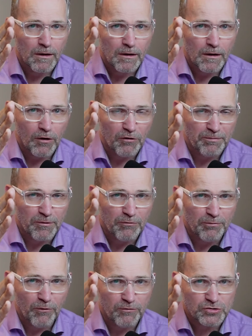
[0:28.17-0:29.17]

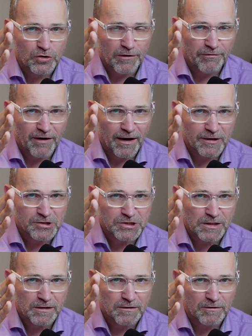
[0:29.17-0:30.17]
Ausbildungsberuf
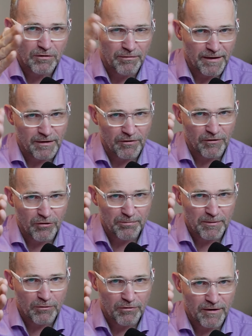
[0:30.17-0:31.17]
Steuerfachangestellte, zweites
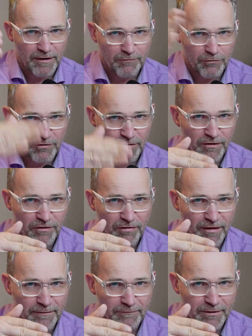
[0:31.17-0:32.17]
Ausbildungsjahr, wo sie dieses
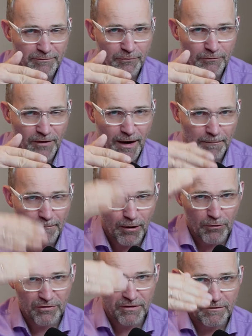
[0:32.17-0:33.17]
Lernfeld 5 haben,
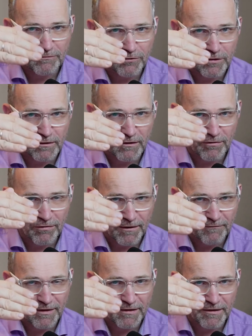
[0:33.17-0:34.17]
ausgehend von
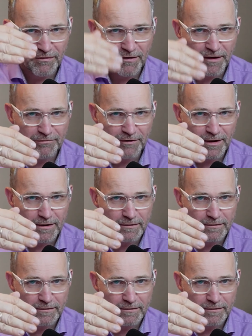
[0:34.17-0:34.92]
jeweiligen Sachverhalt.